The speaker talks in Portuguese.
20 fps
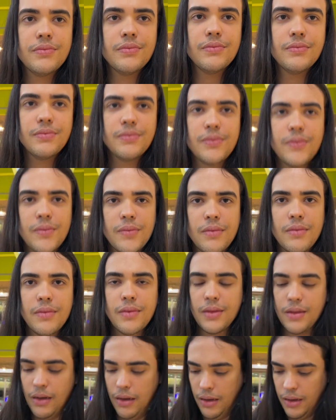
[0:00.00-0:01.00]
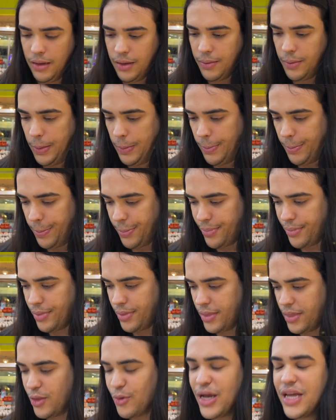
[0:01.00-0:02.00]
remédio novo?
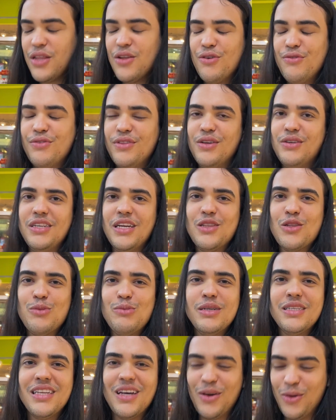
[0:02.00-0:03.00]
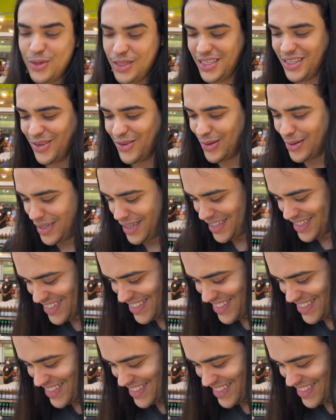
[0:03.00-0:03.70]
Não é novo, não, já tomei isso há uns 5 anos.